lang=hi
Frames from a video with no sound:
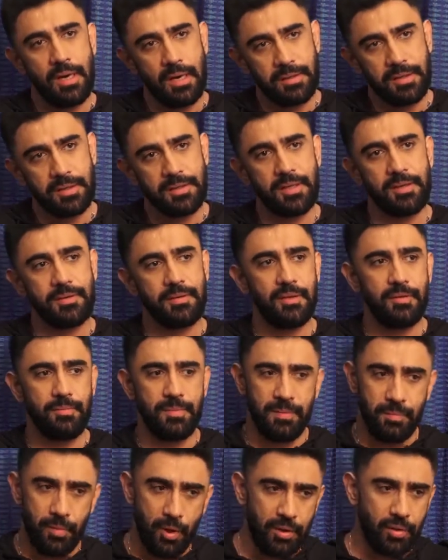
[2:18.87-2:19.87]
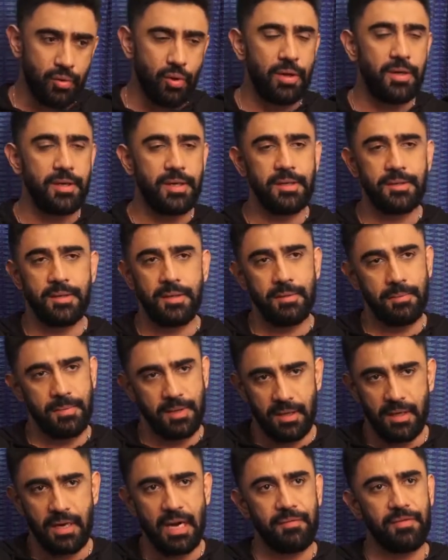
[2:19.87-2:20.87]
अक्षय सर से मैं बहुत क्वालिटीज़ हैं
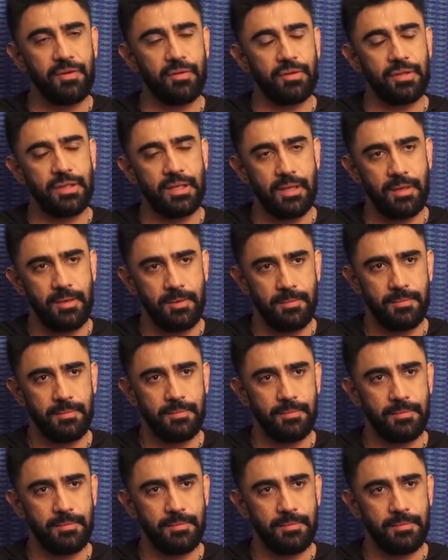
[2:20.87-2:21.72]
मैंने काफ़ी कुछ सीखा है